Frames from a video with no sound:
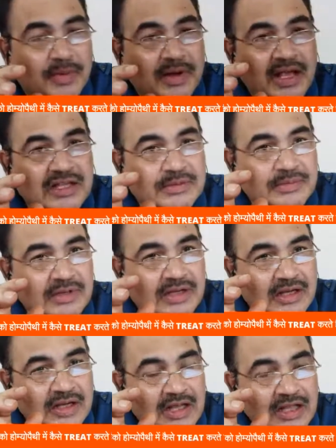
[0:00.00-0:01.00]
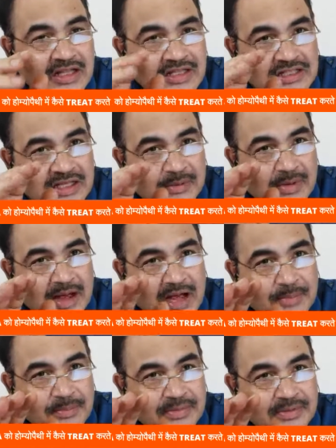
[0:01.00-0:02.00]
पाया इसमें जब आप